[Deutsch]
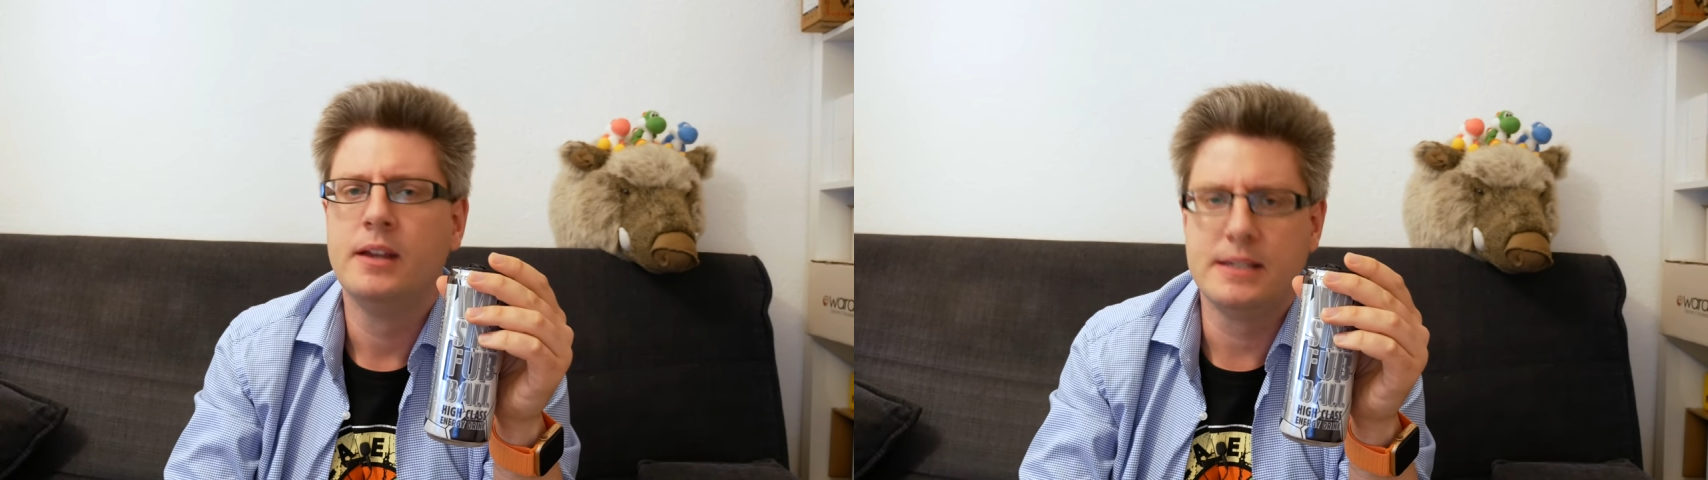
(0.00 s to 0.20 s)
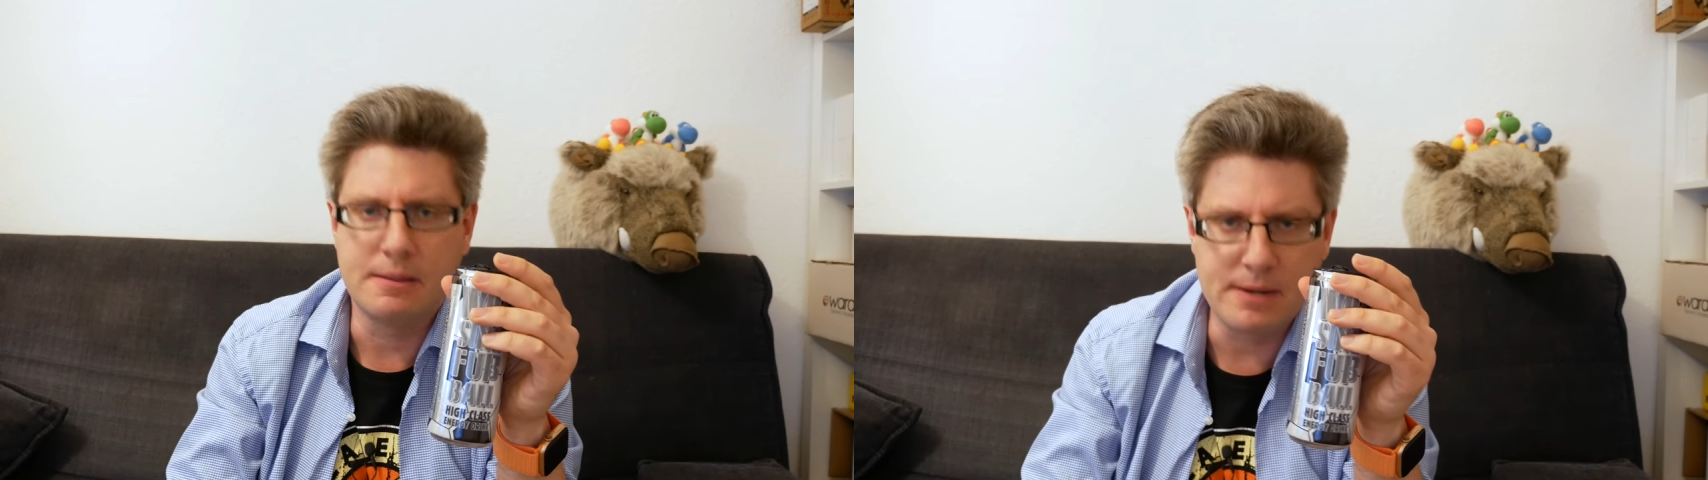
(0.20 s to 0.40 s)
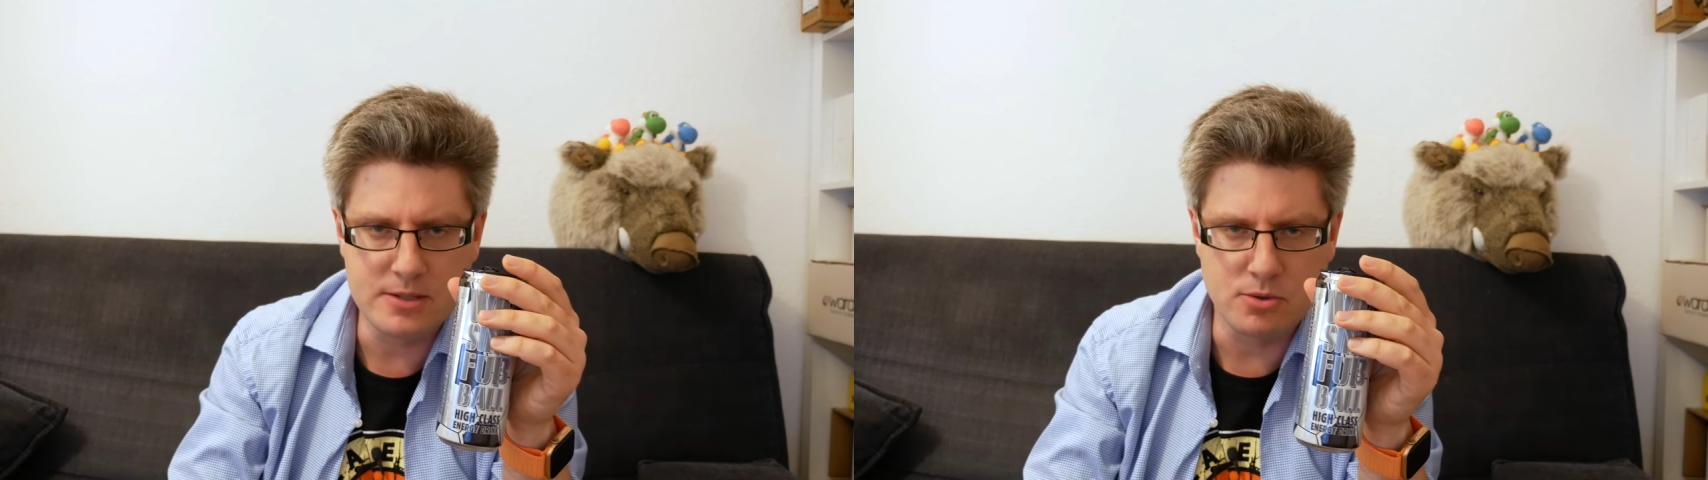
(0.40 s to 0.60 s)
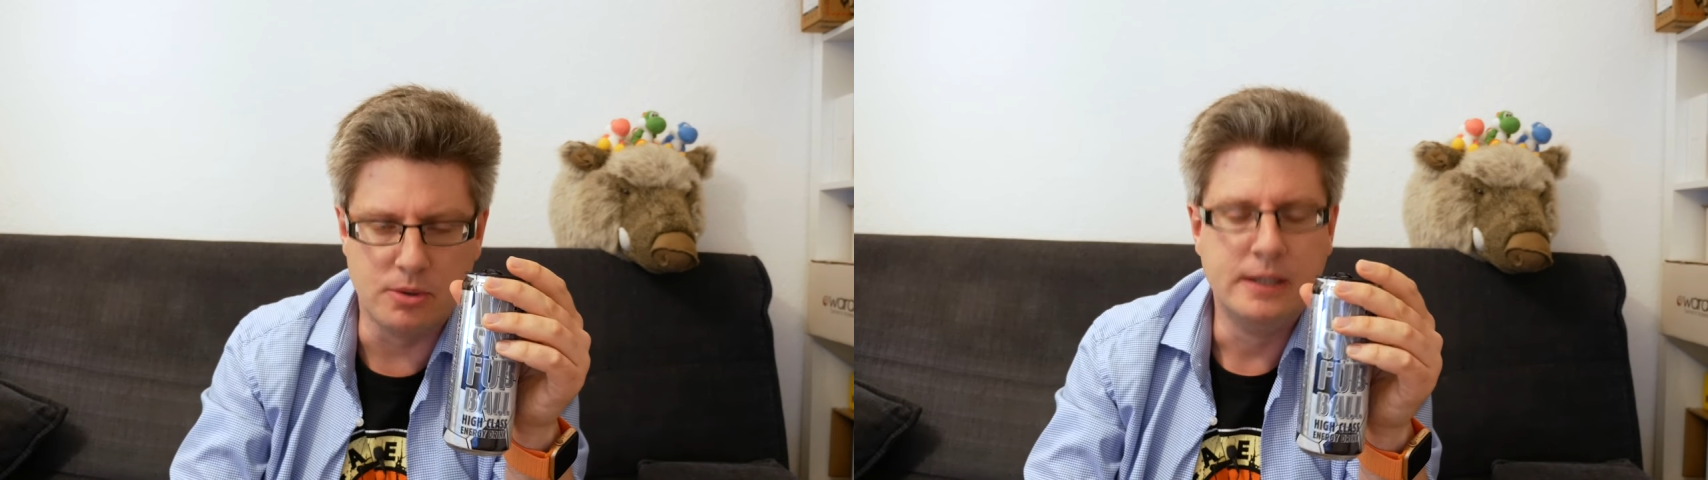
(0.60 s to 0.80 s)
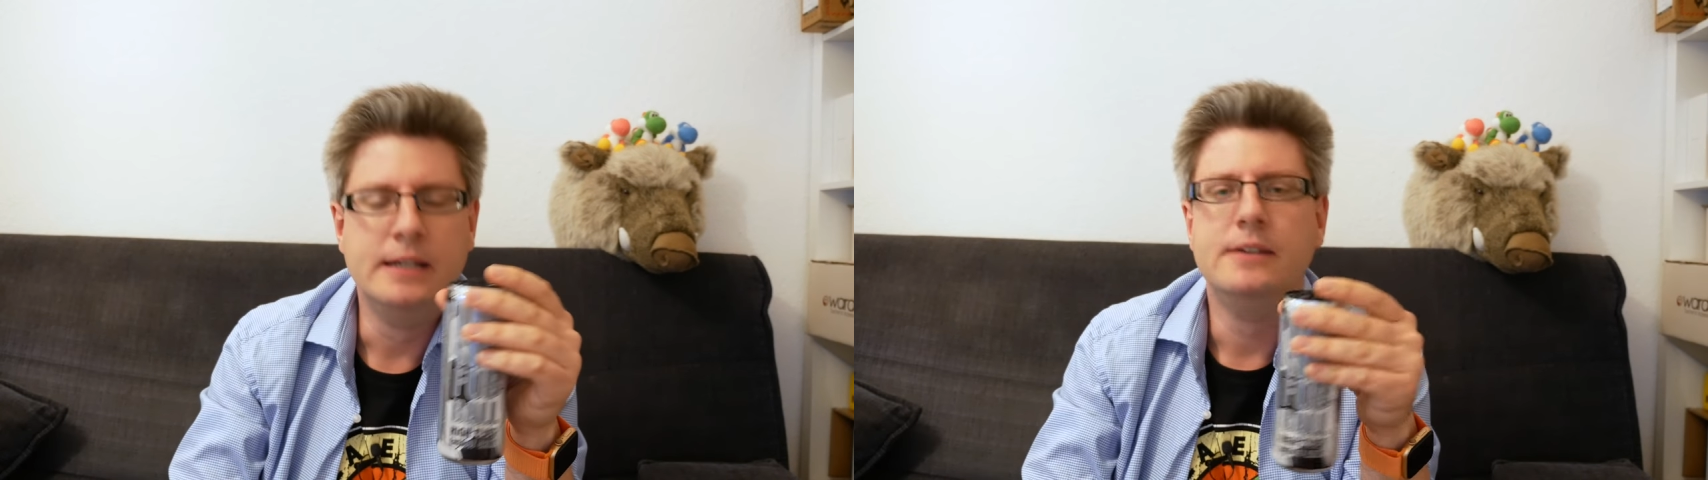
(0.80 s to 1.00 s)
Ich sag mal
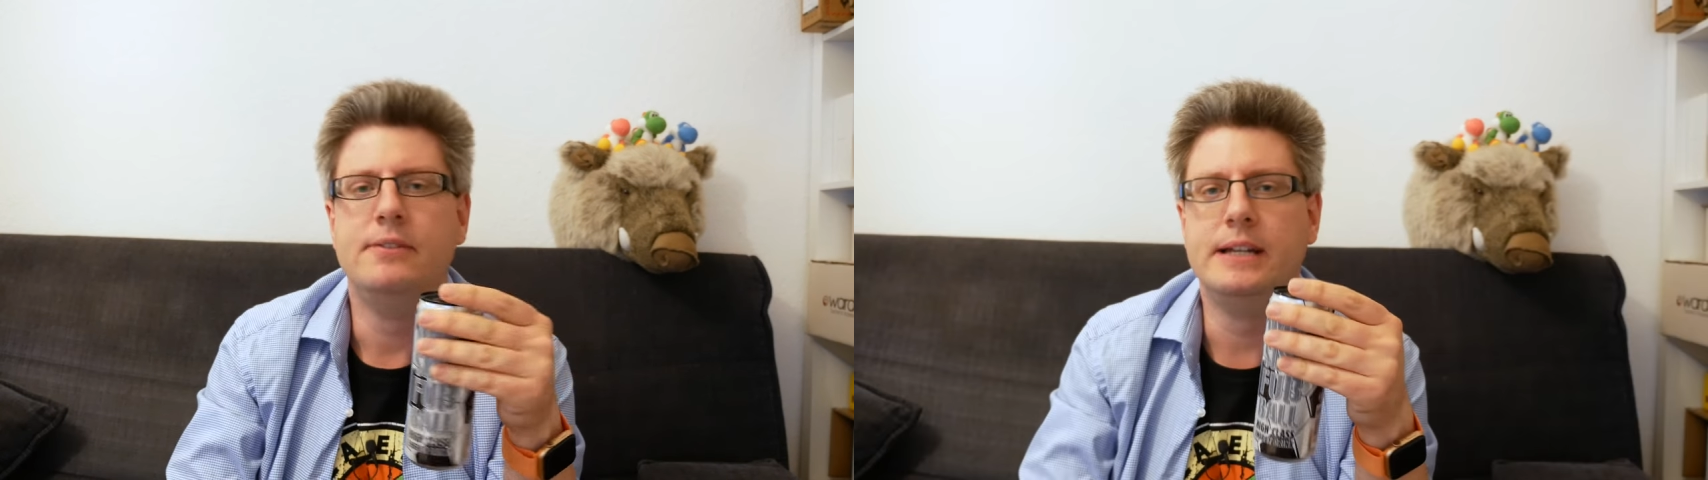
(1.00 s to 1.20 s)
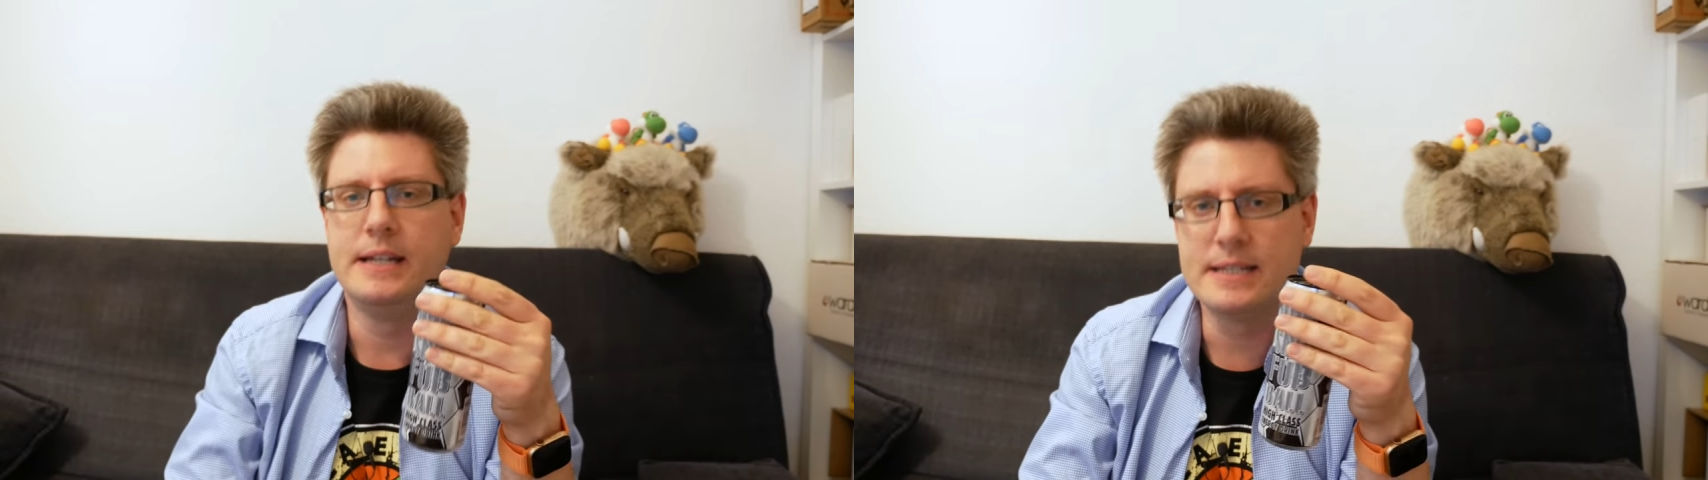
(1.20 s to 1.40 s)
so, wer den